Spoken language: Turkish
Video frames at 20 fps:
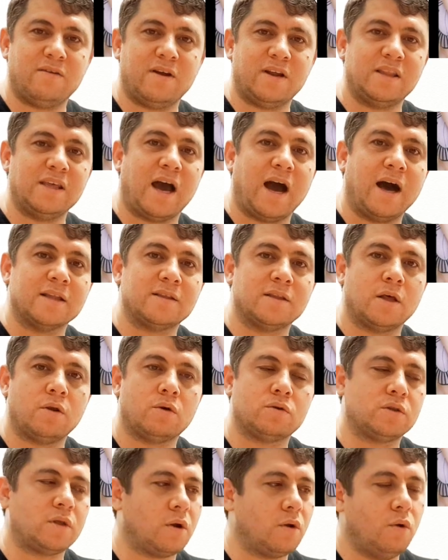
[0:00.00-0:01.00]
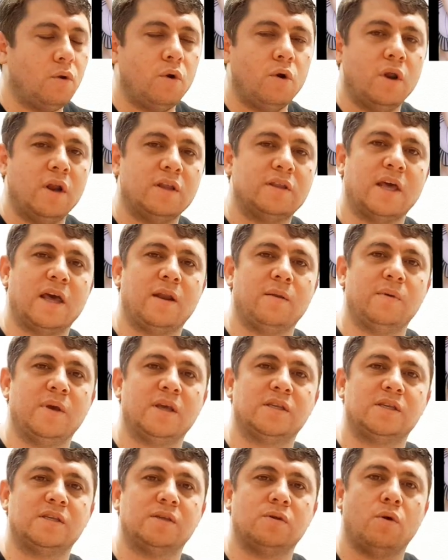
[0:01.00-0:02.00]
vardı ya Adnan Oktar öyle
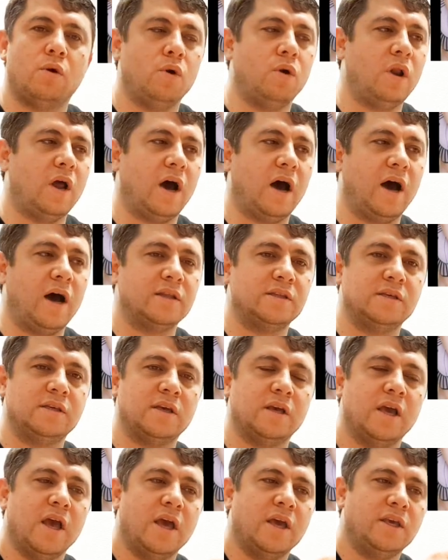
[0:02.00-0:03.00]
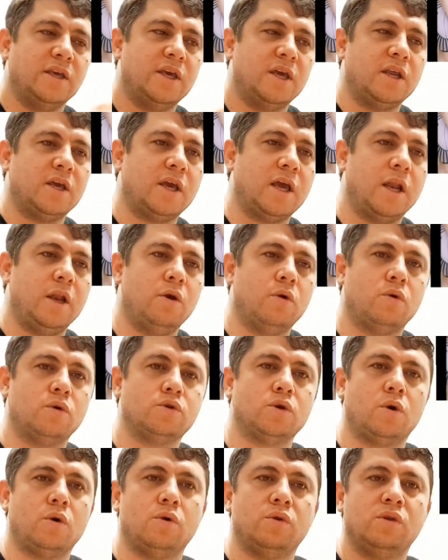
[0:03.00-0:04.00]
terbiyesizi, öyle adi yeri geliyor
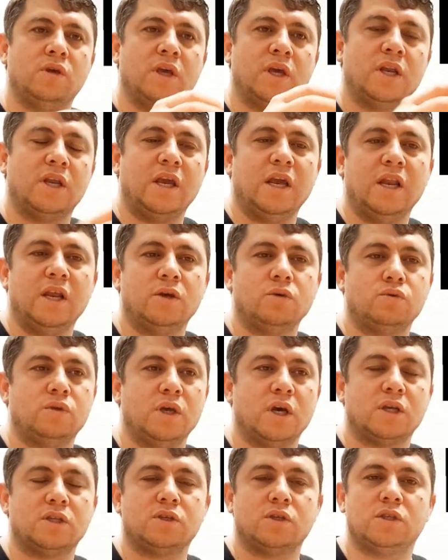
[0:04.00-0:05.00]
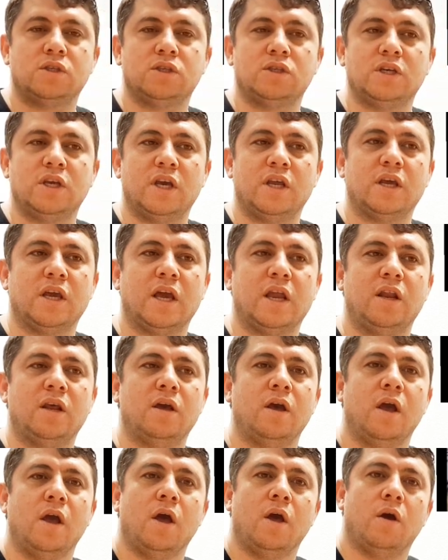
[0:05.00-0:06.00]
hoca oluyordu yeri geliyor siyasetçi yeri geliyor
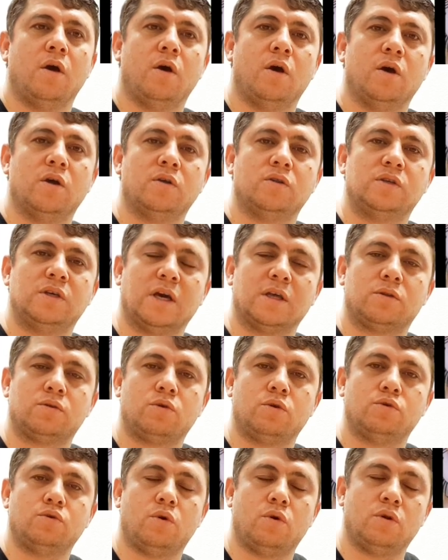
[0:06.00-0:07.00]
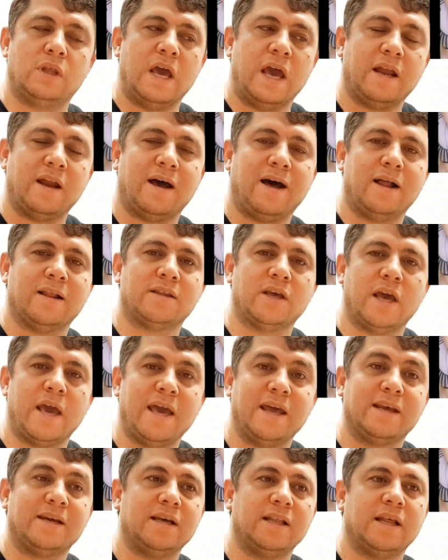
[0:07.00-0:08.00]
e, tiyatrocu oluyordu her halte
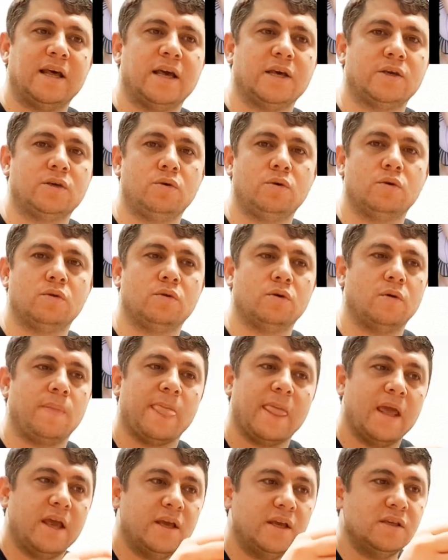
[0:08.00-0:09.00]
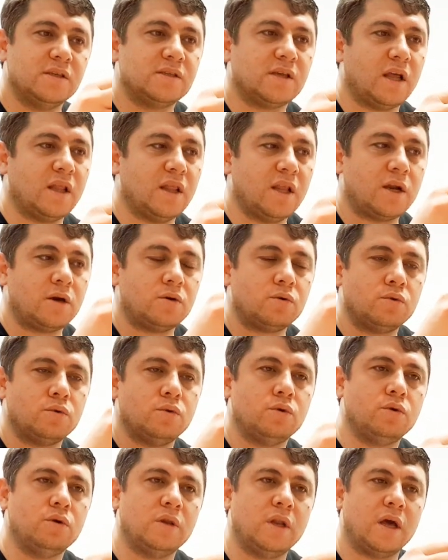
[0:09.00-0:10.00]
her kılığa giriyordu insanların
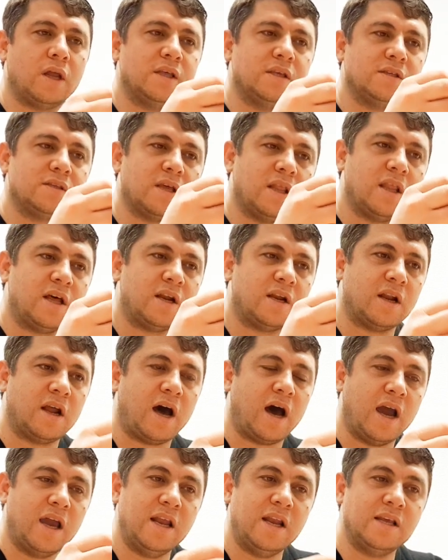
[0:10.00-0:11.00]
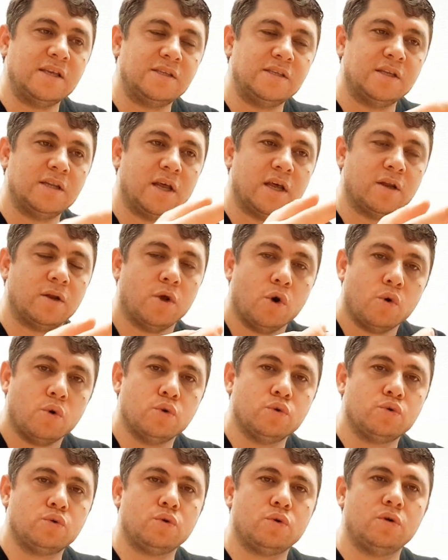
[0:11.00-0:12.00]
ruhuyla insanların ailesiyle
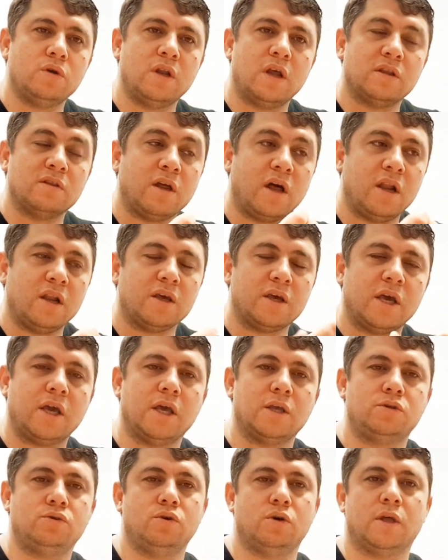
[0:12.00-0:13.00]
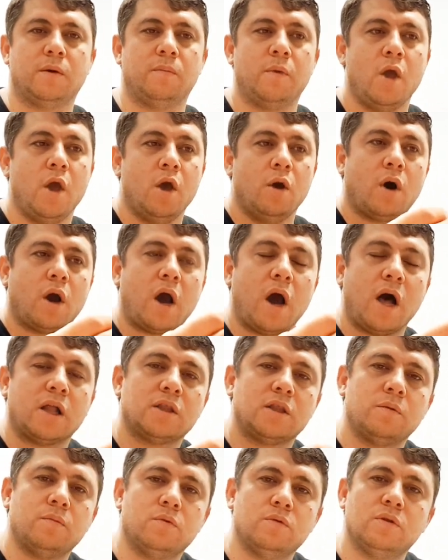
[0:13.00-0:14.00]
huzuruyla dalga geçiyor adam
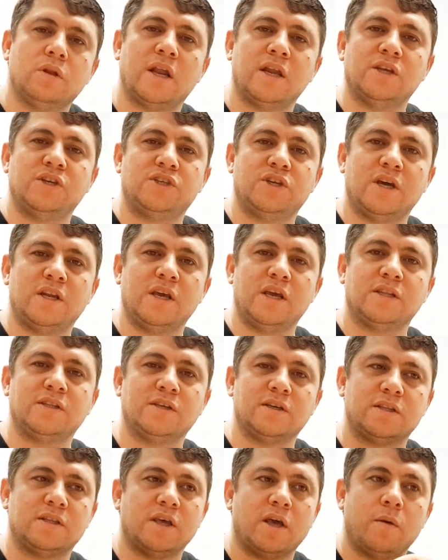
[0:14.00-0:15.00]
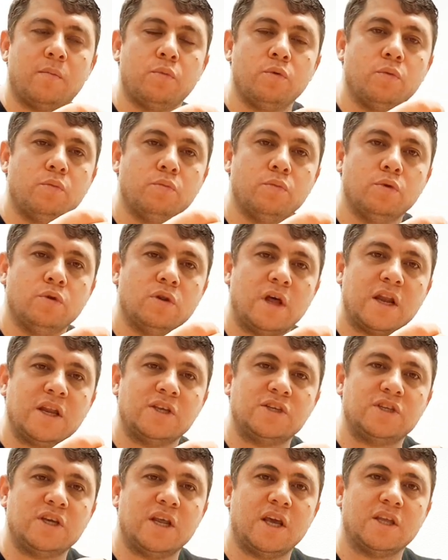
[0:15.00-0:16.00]
kalktı bunları içeriye tıktı ya bu, bunları
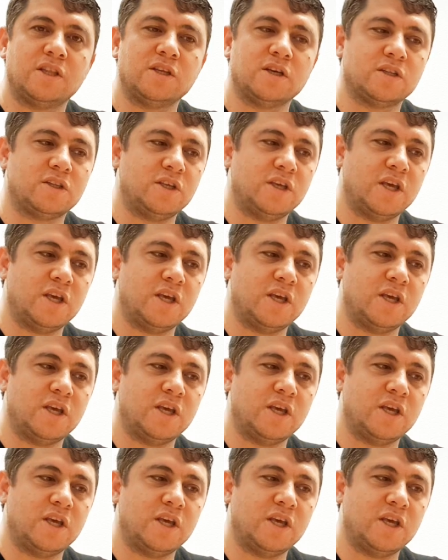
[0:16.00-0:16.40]
içeriye tıktı